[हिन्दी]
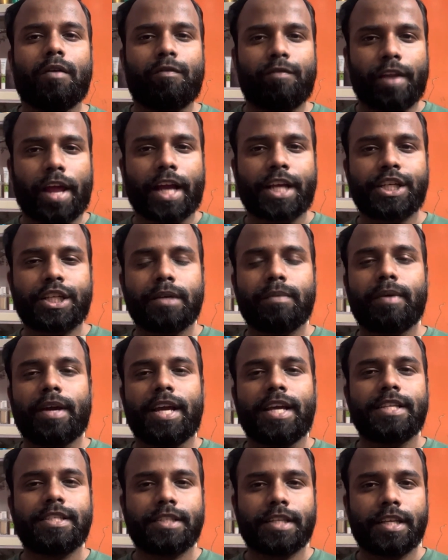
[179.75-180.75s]
फ्लैगशिप
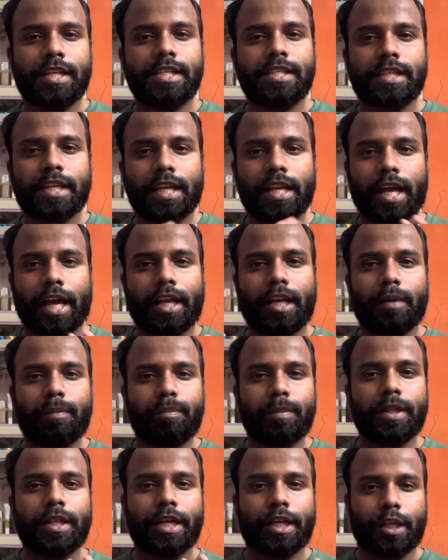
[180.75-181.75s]
ए सीरीज के
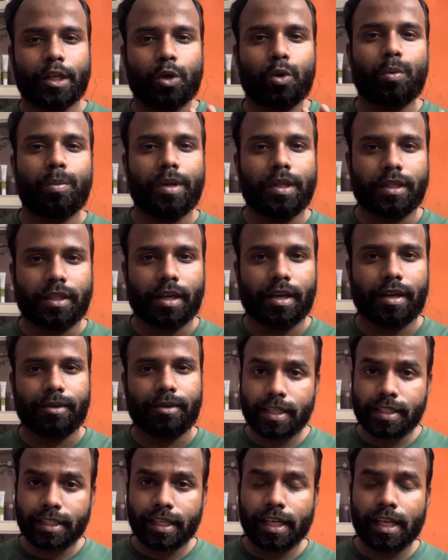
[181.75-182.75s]
लाइनअप में देखने को मिलता
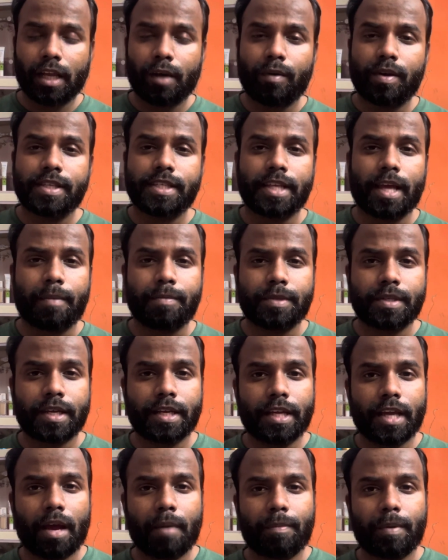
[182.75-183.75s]
इसके अलावा सैमसंग
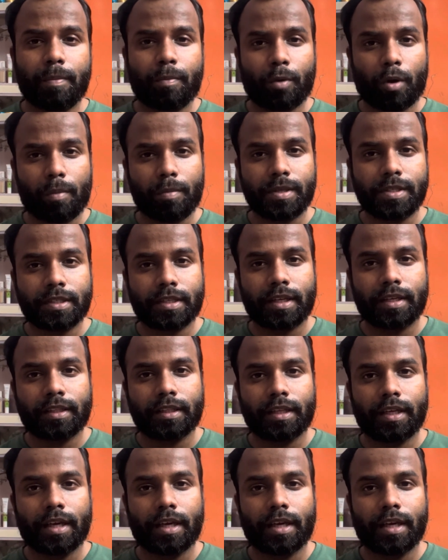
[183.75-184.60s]
यहाँ पे प्रॉमिस करती